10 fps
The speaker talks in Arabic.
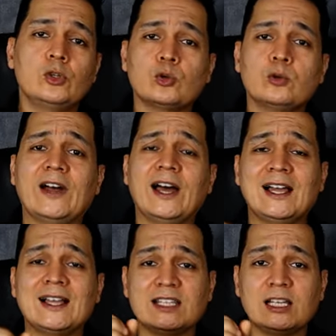ونشوف
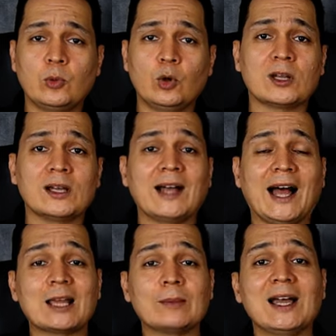هل هذه البقره
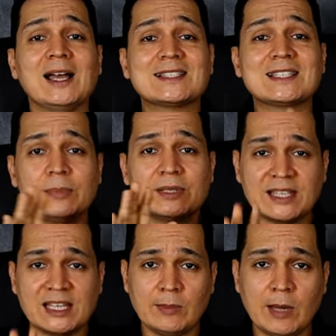حجمها ثابت
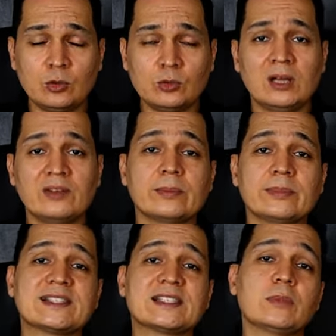زي ما هو
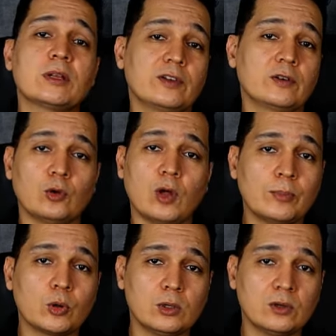فبنستمر في الفولو
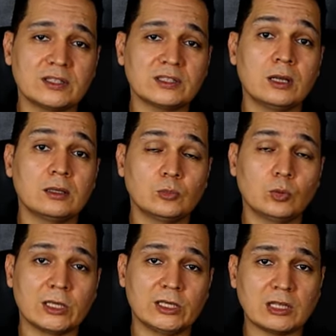اب كل فتره
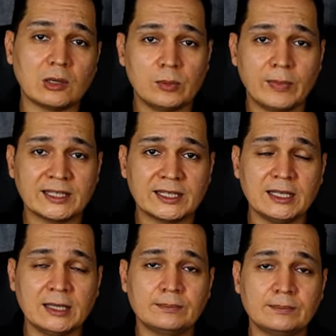ممكن نطول بعد
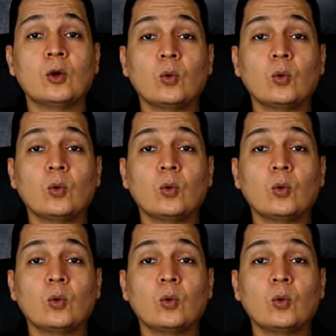كده